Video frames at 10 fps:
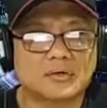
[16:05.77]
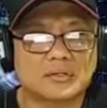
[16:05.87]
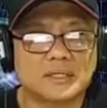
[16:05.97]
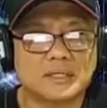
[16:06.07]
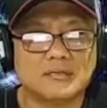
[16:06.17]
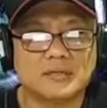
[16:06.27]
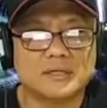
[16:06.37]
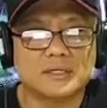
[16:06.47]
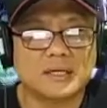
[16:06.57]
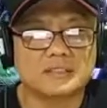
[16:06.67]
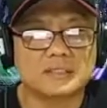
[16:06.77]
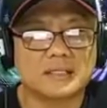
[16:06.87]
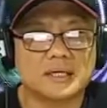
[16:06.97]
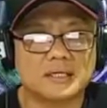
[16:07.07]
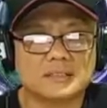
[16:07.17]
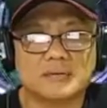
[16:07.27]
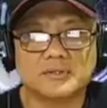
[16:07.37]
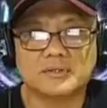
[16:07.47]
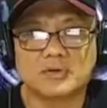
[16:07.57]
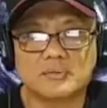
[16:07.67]
notifikasi guys.
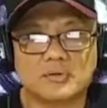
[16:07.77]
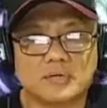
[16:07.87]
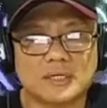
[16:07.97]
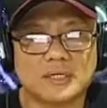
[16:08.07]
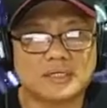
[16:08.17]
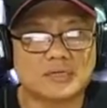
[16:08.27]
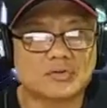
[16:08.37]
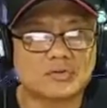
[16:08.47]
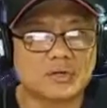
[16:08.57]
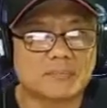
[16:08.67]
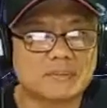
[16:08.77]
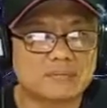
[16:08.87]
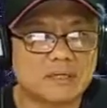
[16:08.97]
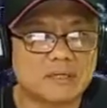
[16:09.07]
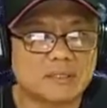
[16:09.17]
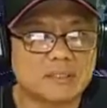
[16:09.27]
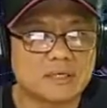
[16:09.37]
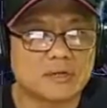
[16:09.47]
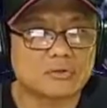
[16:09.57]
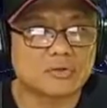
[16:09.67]
Kami juga menunggu kalian di
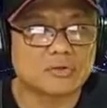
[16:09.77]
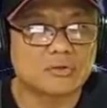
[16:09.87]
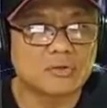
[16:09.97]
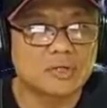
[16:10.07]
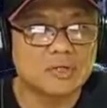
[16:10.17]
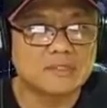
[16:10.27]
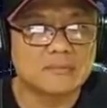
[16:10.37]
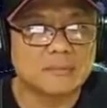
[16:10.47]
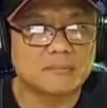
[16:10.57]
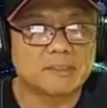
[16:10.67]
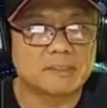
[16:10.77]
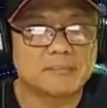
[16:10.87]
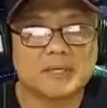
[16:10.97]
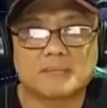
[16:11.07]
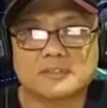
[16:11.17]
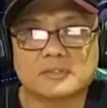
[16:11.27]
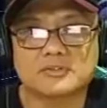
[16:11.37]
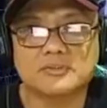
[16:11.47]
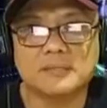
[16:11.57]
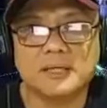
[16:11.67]

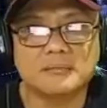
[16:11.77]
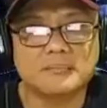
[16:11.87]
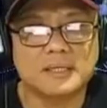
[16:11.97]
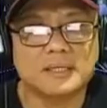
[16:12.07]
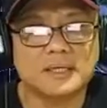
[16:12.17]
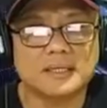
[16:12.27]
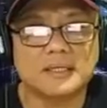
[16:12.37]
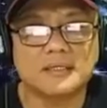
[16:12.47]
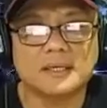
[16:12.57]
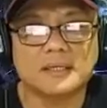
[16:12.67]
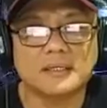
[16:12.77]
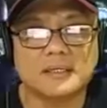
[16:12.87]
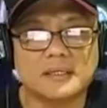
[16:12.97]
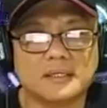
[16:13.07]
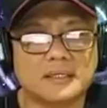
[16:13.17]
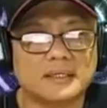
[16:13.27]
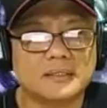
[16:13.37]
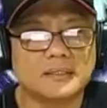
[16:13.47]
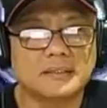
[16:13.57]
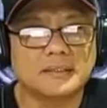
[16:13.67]
089530945819 bagi kalian yang
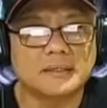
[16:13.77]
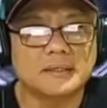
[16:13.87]
ingin